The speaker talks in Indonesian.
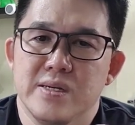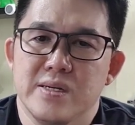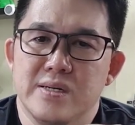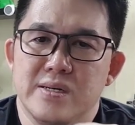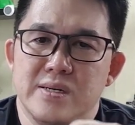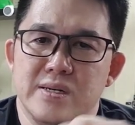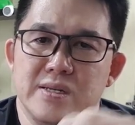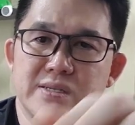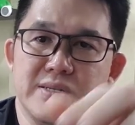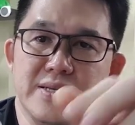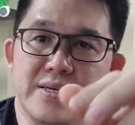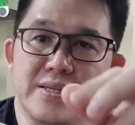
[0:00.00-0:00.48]

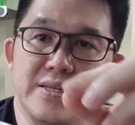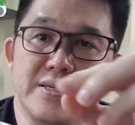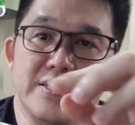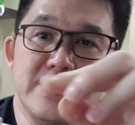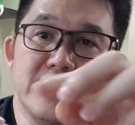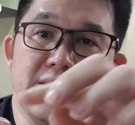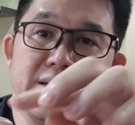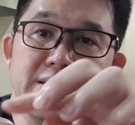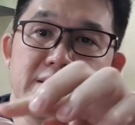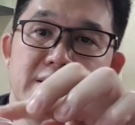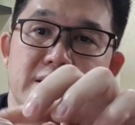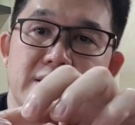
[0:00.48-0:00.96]
Di sini
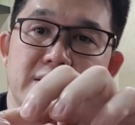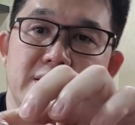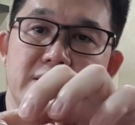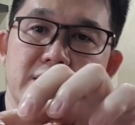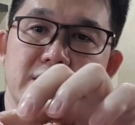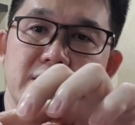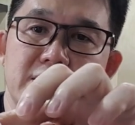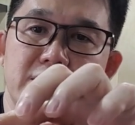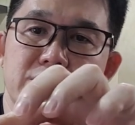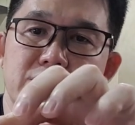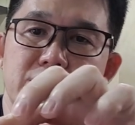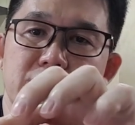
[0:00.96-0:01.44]

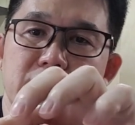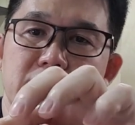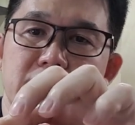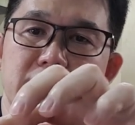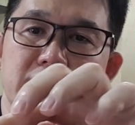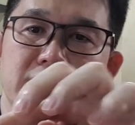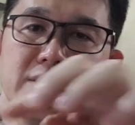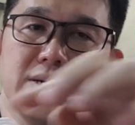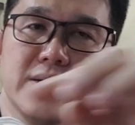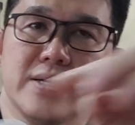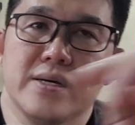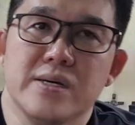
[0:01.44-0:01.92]
jahitannya juga
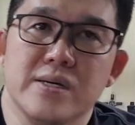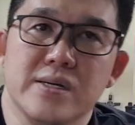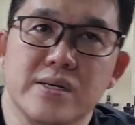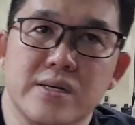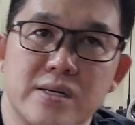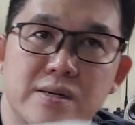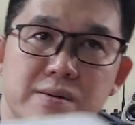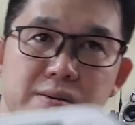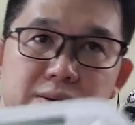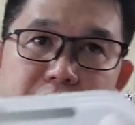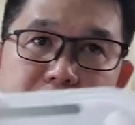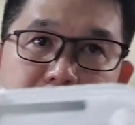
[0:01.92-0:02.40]
dia
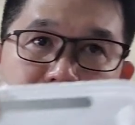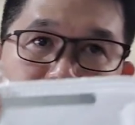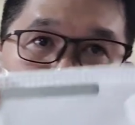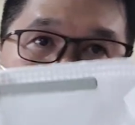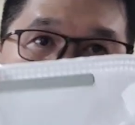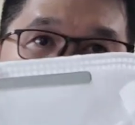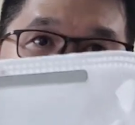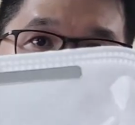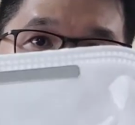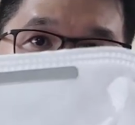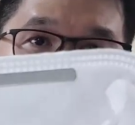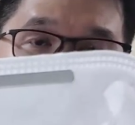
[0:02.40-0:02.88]
lebih
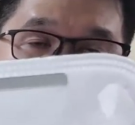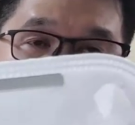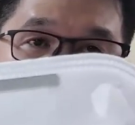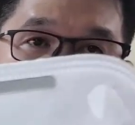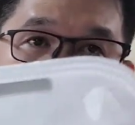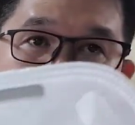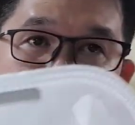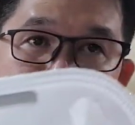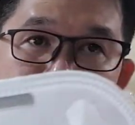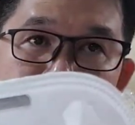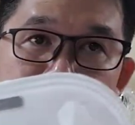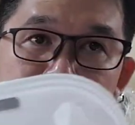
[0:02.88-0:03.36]
bagus ya
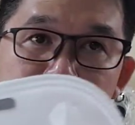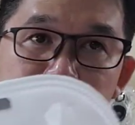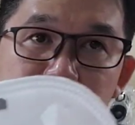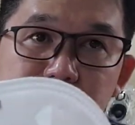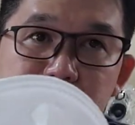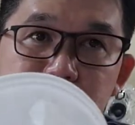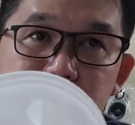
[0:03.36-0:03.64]
jahitannya ya.